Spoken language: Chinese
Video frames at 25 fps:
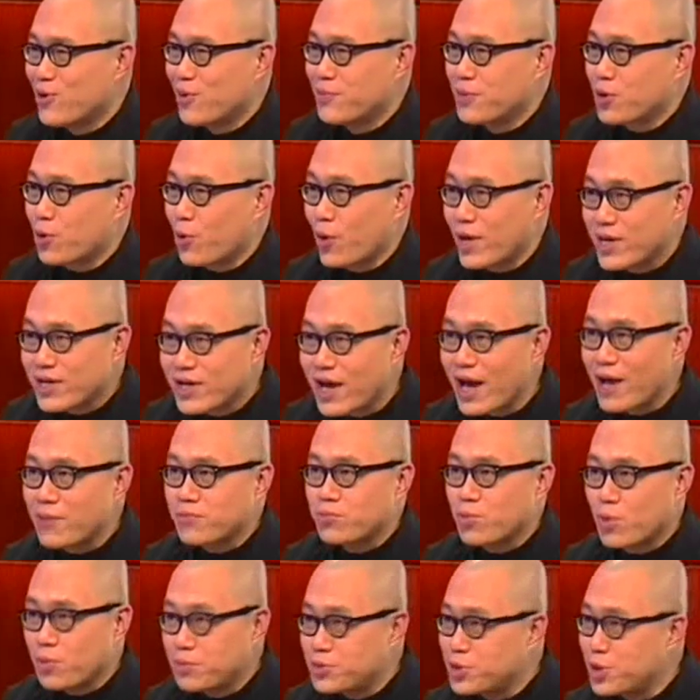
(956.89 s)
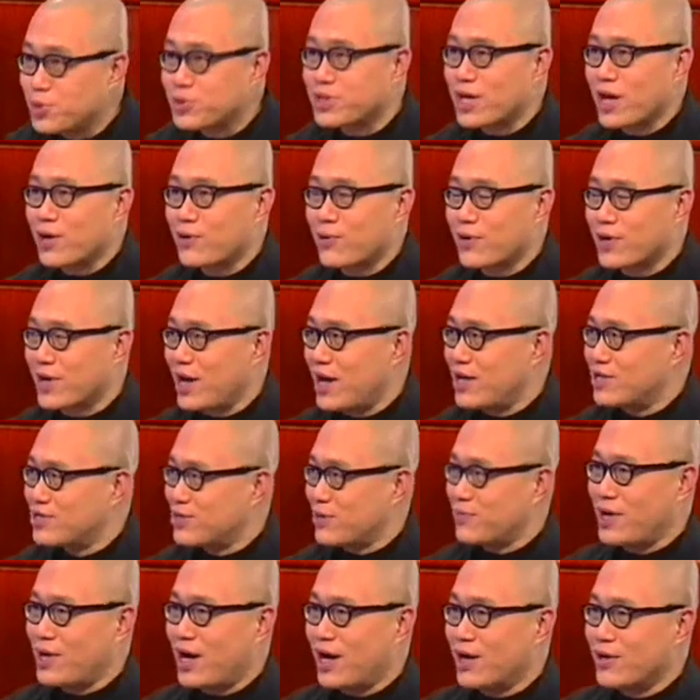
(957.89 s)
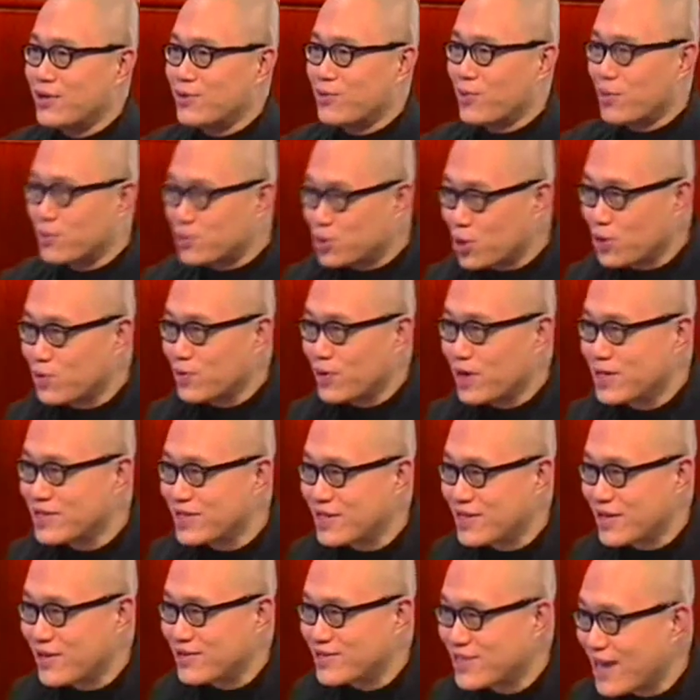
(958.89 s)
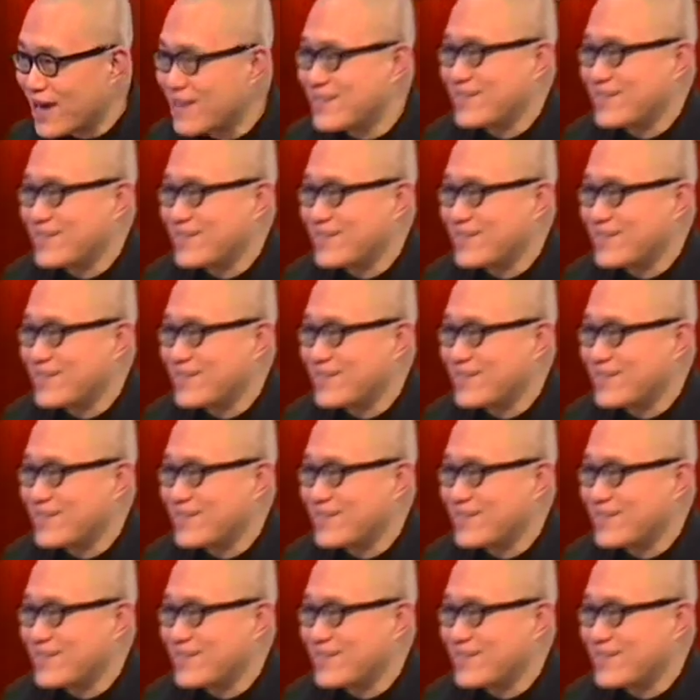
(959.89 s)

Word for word: 我们窥看，我们就是爱窥看。怎么样？我们中国人现在